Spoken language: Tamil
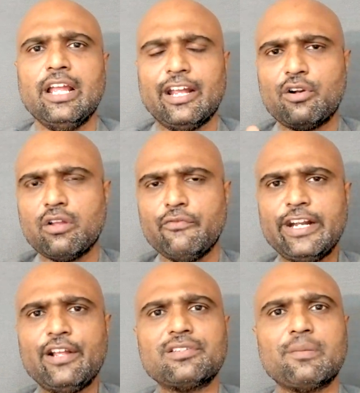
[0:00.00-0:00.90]
என்னோட
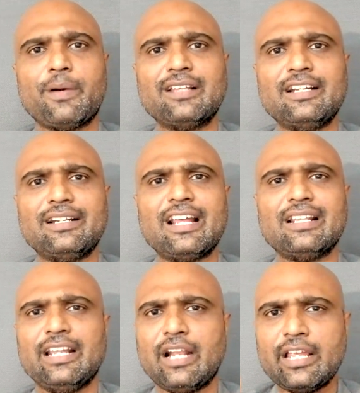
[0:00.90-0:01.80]
வீடியோஸை பார்த்துட்டே
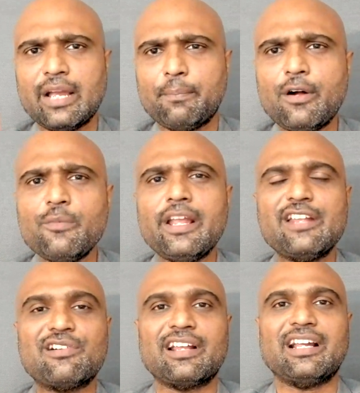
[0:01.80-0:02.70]
இருந்தீங்கன்னா எப்போவுமே என்னோட